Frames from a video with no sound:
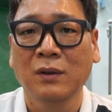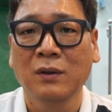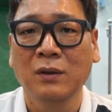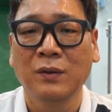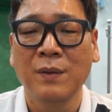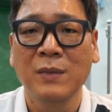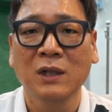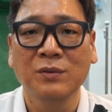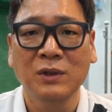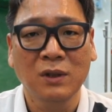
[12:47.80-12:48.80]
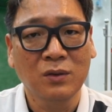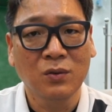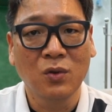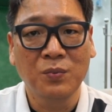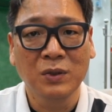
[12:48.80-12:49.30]
그 웬만큼
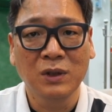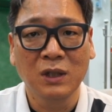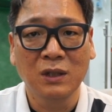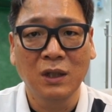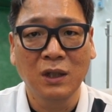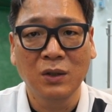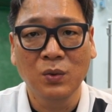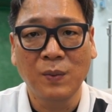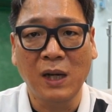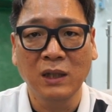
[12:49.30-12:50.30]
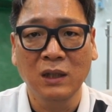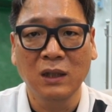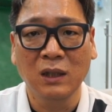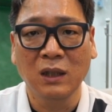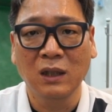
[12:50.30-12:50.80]
치셨던 골퍼들한테도
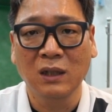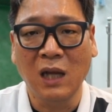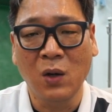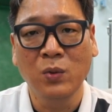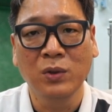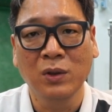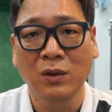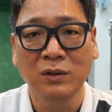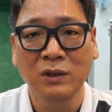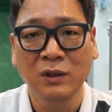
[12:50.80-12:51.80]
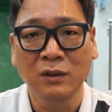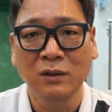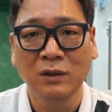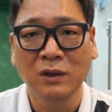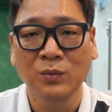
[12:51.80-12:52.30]
많이 나오는 거거든요.
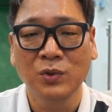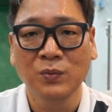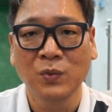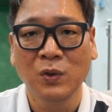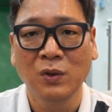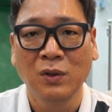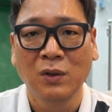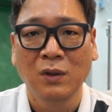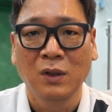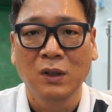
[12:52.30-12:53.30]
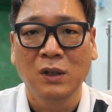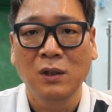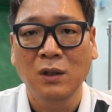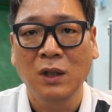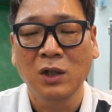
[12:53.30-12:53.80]
이게 무슨
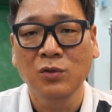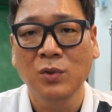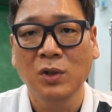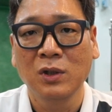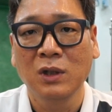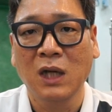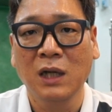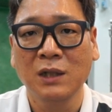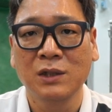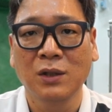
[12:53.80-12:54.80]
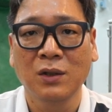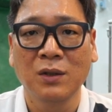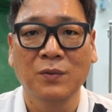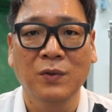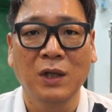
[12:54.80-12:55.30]
1년에 한두 번 걸리는
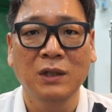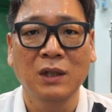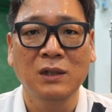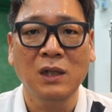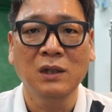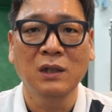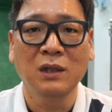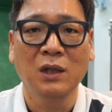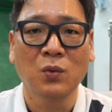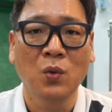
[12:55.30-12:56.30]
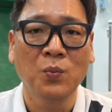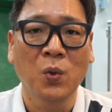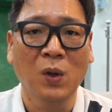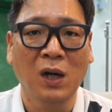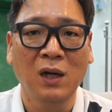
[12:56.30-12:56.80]
감기처럼 굉장히 생크에 대한
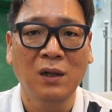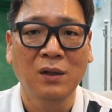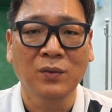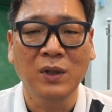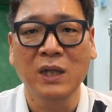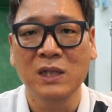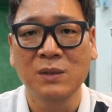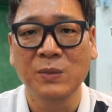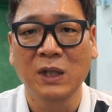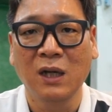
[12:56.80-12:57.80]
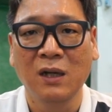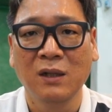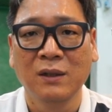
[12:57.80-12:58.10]
공포가 꽤나 있습니다.